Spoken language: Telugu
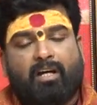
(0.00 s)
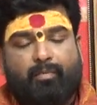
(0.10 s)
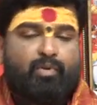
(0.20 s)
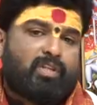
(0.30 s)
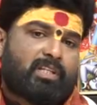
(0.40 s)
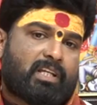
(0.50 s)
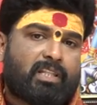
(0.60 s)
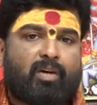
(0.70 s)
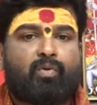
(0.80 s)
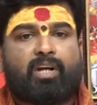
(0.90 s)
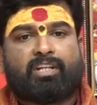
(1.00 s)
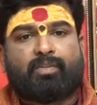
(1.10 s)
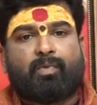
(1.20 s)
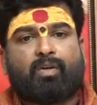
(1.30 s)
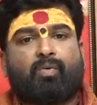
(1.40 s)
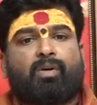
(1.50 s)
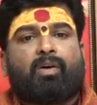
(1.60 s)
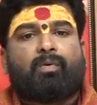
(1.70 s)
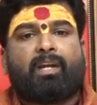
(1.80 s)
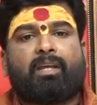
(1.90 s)
అభివృద్ధి చెందే అవకాశం
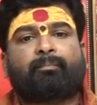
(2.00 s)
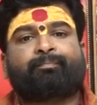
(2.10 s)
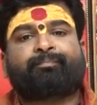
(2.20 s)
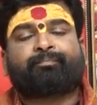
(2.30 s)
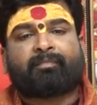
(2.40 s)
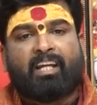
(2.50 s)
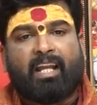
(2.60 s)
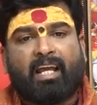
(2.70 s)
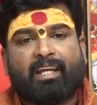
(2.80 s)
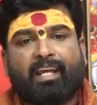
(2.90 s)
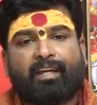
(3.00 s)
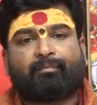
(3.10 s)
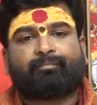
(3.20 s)
ఎక్కువగా ఉంది అలాగే